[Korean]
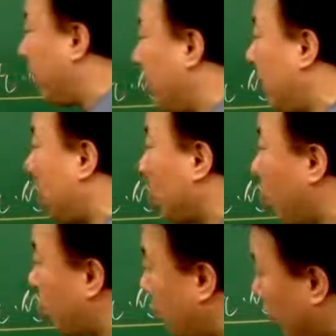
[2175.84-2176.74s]
배를 말하는
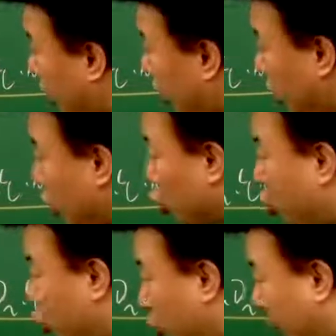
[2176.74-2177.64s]
거고?
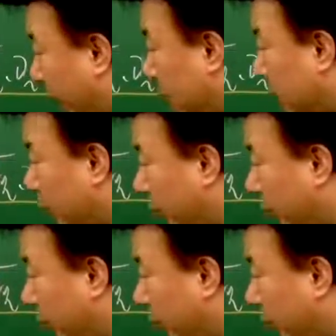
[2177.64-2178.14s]
2배.